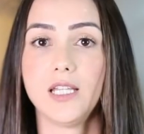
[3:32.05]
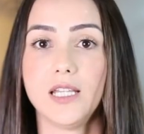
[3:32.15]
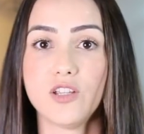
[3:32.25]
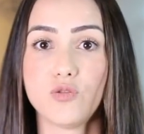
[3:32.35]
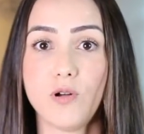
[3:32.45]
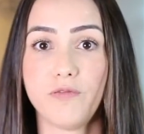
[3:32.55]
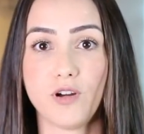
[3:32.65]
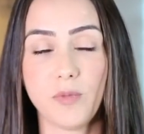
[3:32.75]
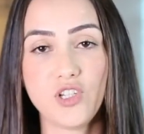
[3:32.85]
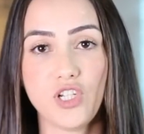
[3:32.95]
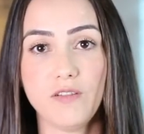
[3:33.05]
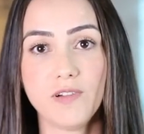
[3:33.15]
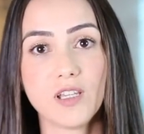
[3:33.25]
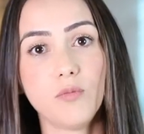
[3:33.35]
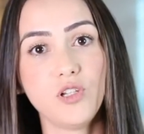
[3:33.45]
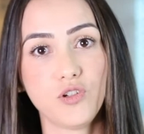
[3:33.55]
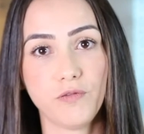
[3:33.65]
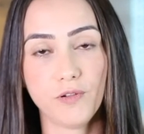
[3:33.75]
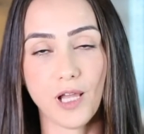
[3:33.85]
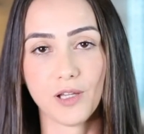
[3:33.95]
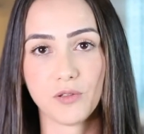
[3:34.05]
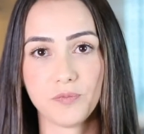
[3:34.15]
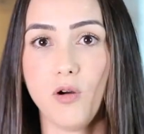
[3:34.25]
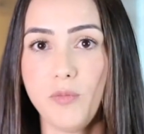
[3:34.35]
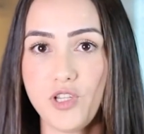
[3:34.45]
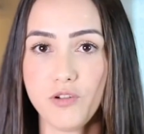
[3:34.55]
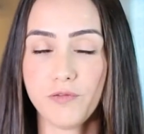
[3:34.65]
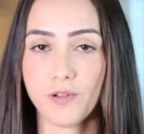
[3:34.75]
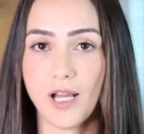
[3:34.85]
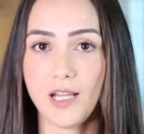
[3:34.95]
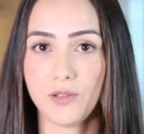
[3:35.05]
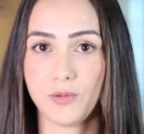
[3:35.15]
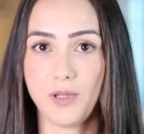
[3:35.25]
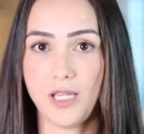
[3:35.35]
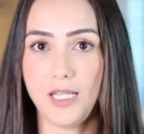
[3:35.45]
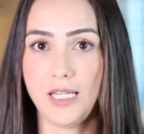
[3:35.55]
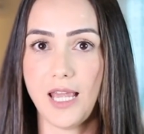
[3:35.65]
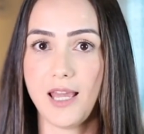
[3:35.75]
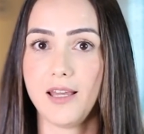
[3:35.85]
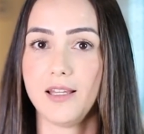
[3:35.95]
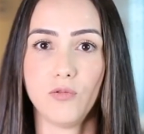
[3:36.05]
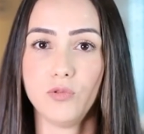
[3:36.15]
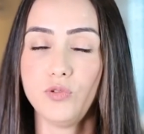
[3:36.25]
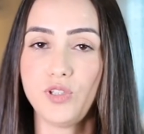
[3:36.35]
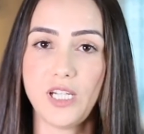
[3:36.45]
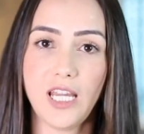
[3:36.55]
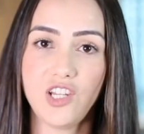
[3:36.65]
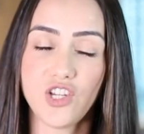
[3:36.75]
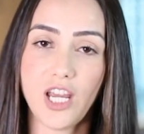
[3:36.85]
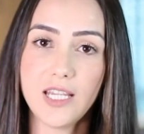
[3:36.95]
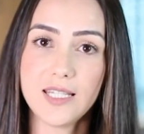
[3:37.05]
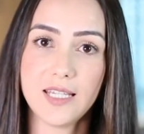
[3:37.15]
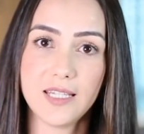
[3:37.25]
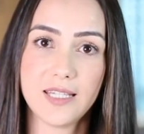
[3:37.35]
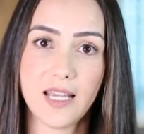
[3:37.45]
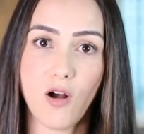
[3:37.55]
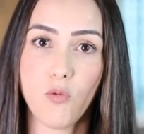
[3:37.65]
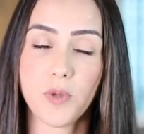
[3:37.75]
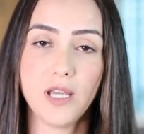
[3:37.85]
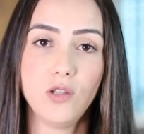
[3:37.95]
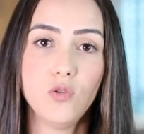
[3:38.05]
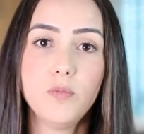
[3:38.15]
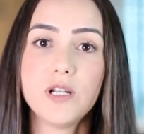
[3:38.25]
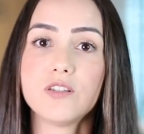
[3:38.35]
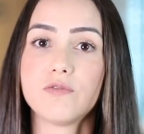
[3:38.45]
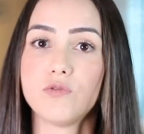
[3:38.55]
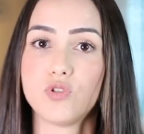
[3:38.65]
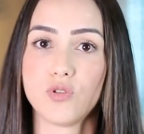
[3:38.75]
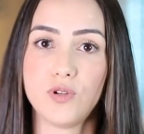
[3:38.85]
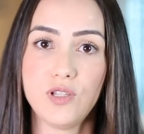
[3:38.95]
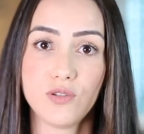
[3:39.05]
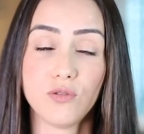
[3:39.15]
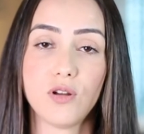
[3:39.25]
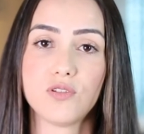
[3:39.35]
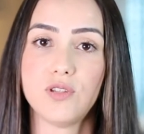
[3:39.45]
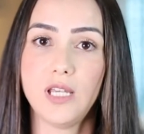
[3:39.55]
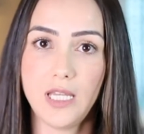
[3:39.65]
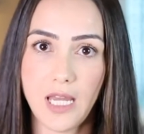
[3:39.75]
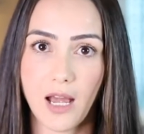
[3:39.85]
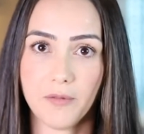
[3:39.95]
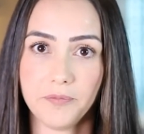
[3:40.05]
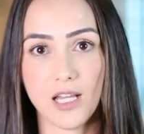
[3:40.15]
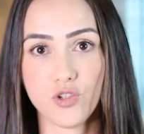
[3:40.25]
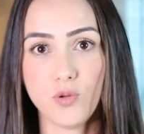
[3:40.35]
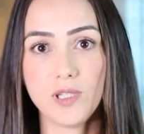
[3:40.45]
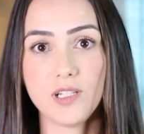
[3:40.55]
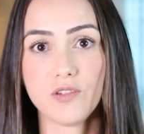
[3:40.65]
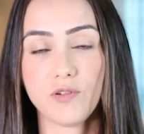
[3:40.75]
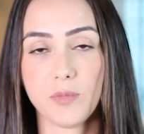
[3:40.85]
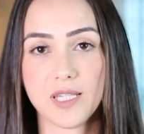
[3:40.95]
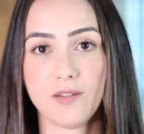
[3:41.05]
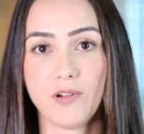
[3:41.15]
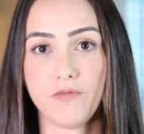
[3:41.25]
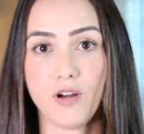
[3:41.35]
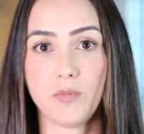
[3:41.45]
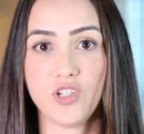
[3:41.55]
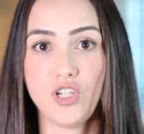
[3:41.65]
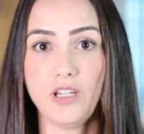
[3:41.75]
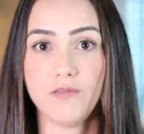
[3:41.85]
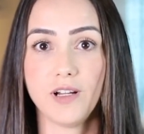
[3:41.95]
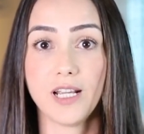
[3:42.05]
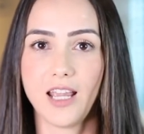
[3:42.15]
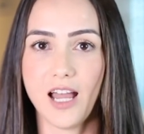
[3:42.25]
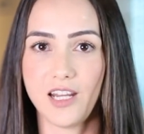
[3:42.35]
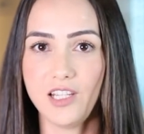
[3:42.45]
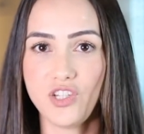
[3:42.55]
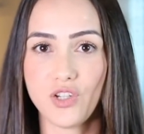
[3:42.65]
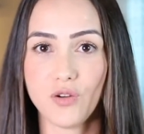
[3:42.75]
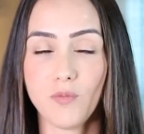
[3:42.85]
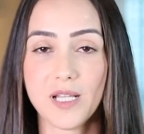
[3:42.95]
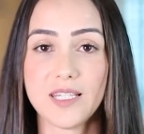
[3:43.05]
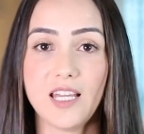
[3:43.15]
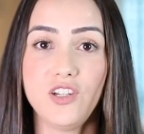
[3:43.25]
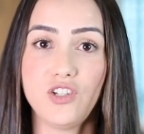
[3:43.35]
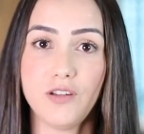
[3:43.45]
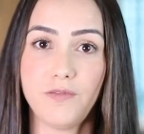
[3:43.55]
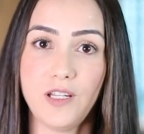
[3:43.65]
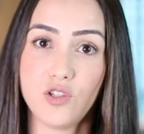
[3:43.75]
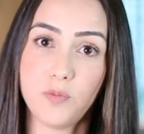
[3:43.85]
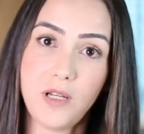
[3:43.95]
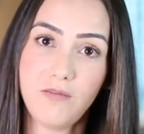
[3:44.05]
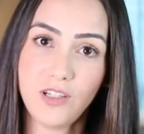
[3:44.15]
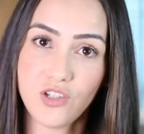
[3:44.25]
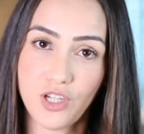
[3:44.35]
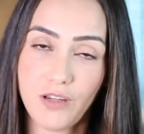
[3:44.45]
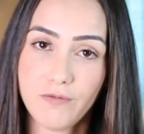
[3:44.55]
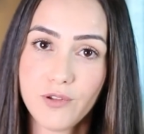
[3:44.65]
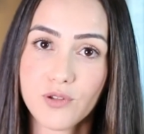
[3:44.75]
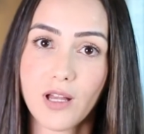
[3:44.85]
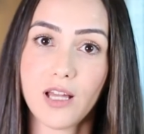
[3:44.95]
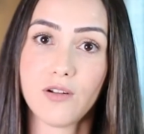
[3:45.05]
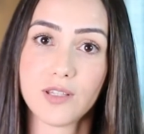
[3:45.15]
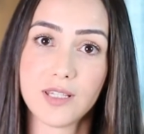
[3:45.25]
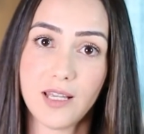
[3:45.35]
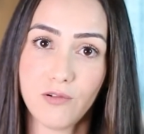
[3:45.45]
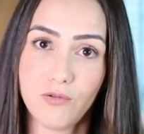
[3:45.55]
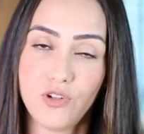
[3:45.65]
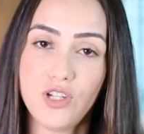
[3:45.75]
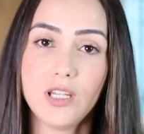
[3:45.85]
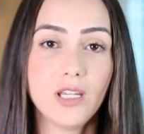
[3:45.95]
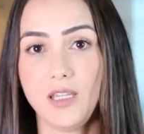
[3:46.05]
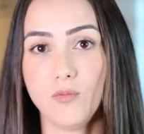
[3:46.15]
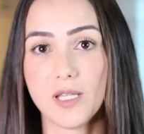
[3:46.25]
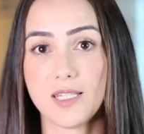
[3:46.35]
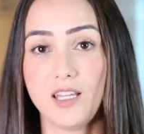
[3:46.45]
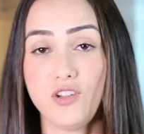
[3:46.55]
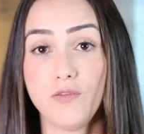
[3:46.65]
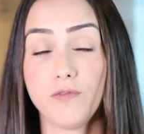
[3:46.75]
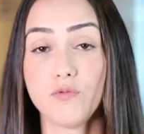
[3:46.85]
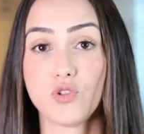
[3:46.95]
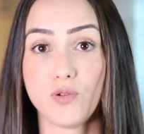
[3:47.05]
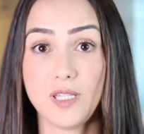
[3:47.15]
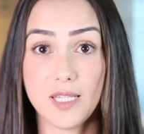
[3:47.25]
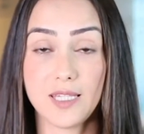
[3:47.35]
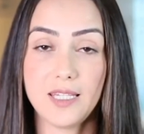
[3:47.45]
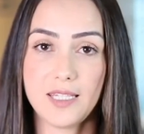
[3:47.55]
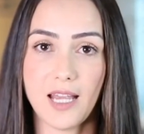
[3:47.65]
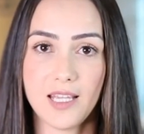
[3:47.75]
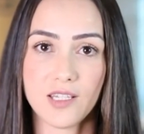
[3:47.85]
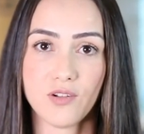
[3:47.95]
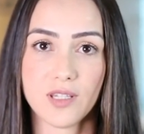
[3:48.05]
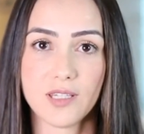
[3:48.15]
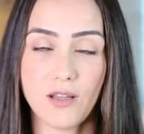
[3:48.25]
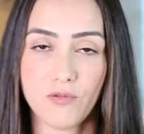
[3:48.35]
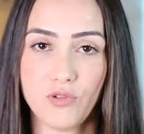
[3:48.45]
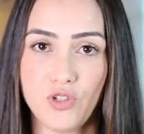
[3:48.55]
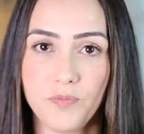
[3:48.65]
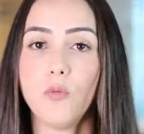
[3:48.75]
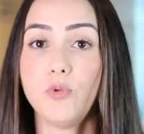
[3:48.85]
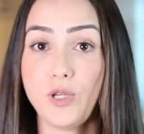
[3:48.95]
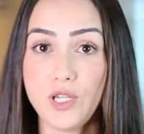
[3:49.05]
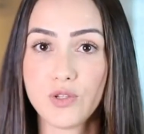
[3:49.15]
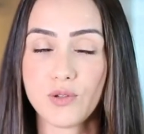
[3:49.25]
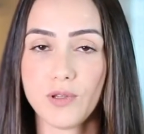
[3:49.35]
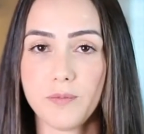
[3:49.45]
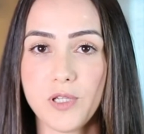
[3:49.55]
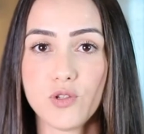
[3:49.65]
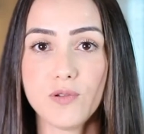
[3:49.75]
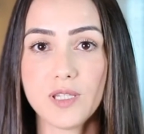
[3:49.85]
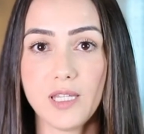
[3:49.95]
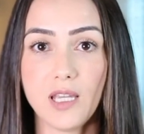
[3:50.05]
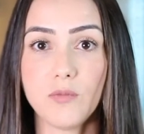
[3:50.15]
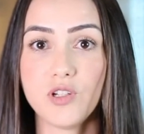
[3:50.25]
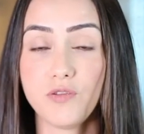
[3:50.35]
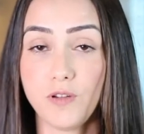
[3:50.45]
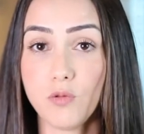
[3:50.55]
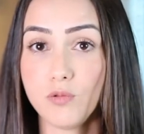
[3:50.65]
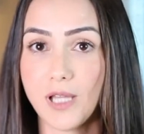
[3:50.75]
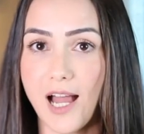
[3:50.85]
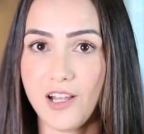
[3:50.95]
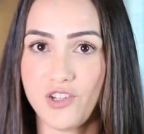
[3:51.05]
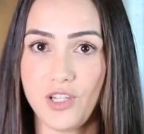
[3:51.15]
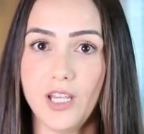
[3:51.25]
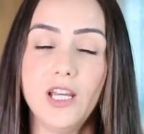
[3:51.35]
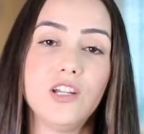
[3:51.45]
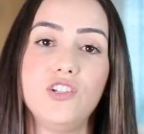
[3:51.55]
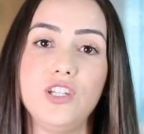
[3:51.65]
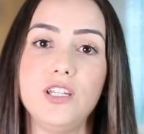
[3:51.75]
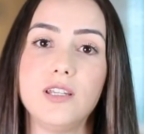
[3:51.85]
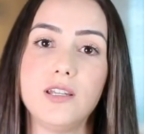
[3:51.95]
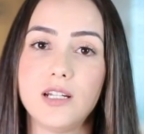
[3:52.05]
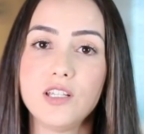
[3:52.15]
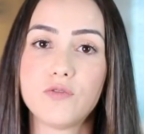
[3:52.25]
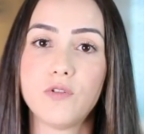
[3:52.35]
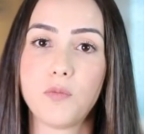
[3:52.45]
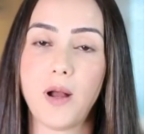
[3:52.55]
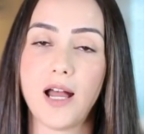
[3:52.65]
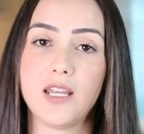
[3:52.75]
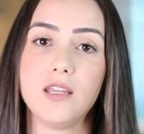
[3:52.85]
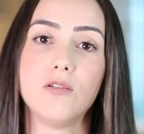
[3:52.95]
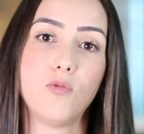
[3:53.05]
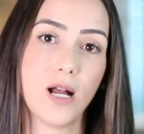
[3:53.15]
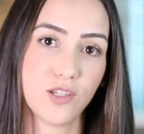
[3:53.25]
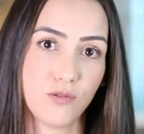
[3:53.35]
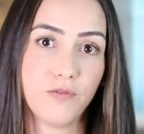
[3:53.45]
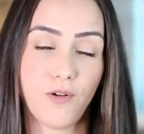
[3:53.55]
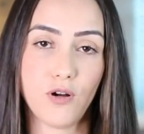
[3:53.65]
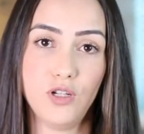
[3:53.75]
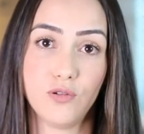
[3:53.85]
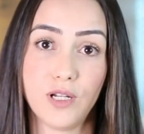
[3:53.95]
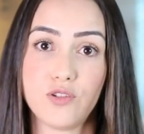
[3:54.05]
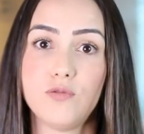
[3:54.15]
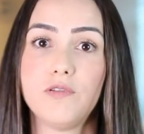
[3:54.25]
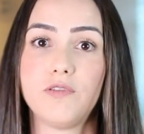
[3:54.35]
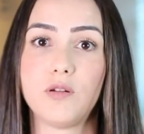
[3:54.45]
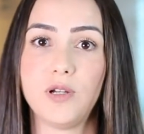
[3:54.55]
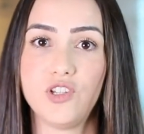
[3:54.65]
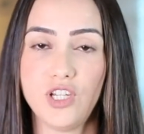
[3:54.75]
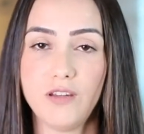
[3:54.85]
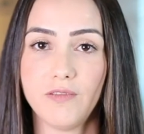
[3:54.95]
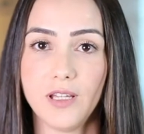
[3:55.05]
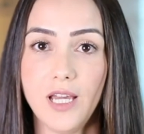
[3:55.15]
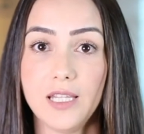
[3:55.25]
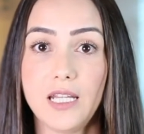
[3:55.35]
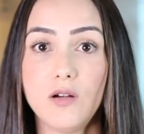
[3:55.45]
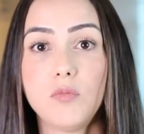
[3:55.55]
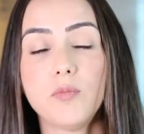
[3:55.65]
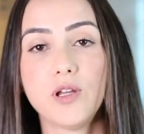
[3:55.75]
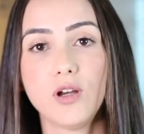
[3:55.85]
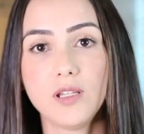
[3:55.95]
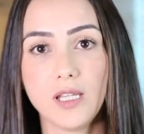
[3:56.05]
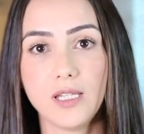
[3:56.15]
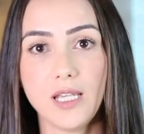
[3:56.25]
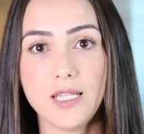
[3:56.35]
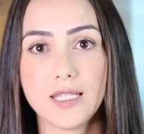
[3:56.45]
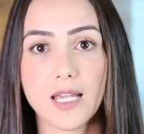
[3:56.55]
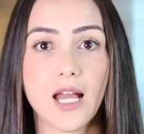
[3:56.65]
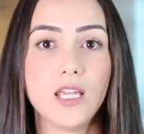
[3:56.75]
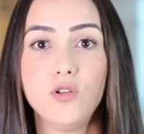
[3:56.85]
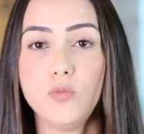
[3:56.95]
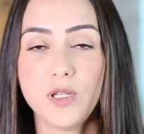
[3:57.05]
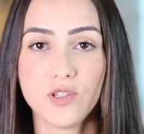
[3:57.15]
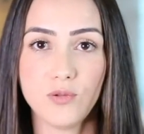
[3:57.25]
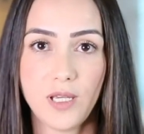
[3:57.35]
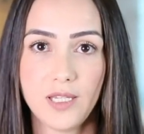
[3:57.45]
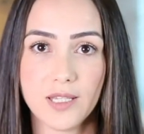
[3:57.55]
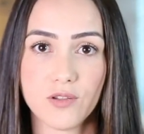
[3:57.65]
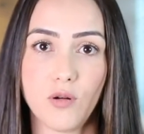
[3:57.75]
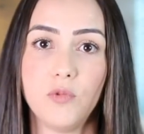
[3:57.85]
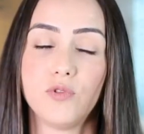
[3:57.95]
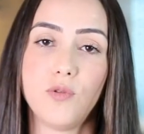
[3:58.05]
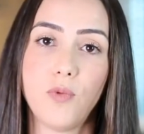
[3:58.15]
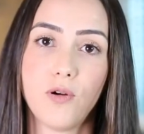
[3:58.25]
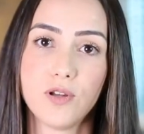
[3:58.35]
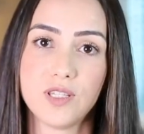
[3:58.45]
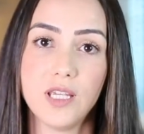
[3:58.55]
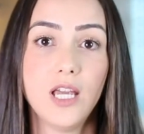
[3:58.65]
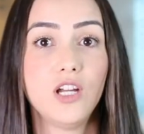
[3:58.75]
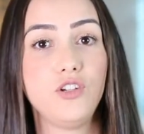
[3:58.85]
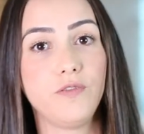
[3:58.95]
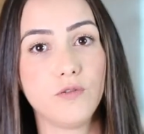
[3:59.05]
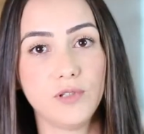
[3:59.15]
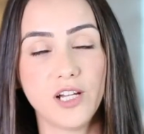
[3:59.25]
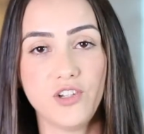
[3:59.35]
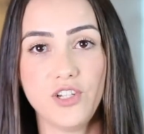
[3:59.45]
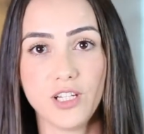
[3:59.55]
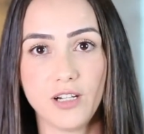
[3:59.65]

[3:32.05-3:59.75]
na sua forma ativa, que é o metilfolato. O metilfolato, ele é um nutriente essencial para inúmeras funções no nosso DNA. A sua transformação na forma ativa garante uma série de efeitos preventivos à nossa saúde e uma série de funções essenciais essenciais à nossa saúde. Por isso, pessoas que têm uma dificuldade de transformarem o ácido fólico na sua forma ativa terão uma maior tendência a inúmeras doenças, como trombose, dificuldade de